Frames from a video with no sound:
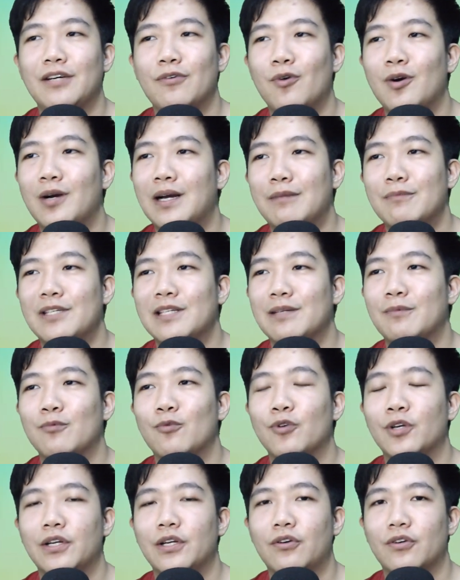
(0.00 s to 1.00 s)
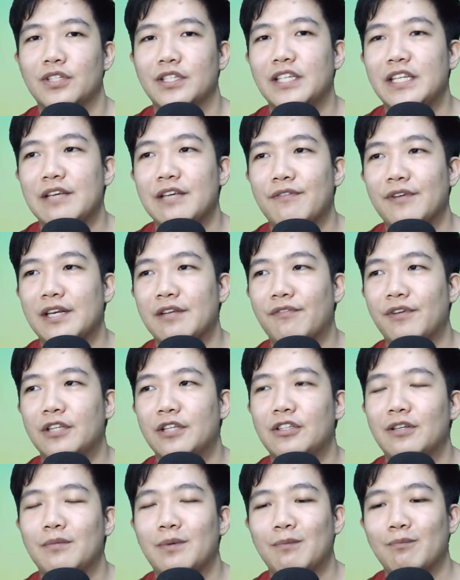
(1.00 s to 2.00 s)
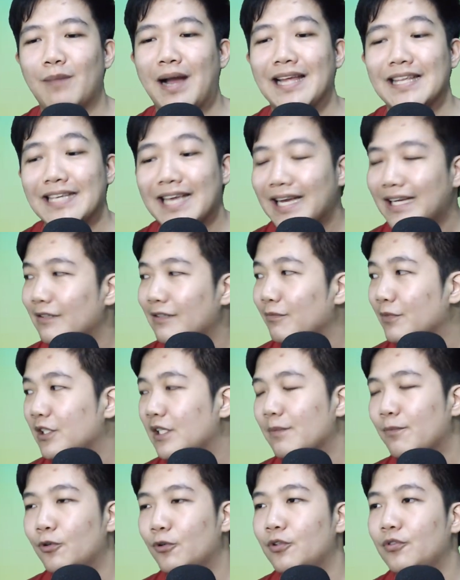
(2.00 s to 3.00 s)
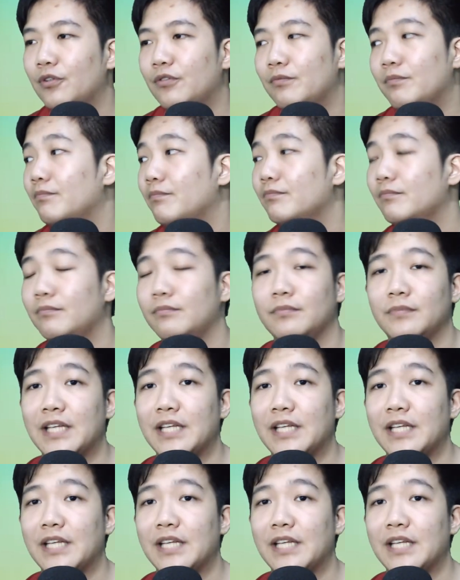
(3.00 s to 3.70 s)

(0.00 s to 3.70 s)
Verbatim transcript: gue nggak bisa memungkir kalau di event-event itu emang banyak, meskipun di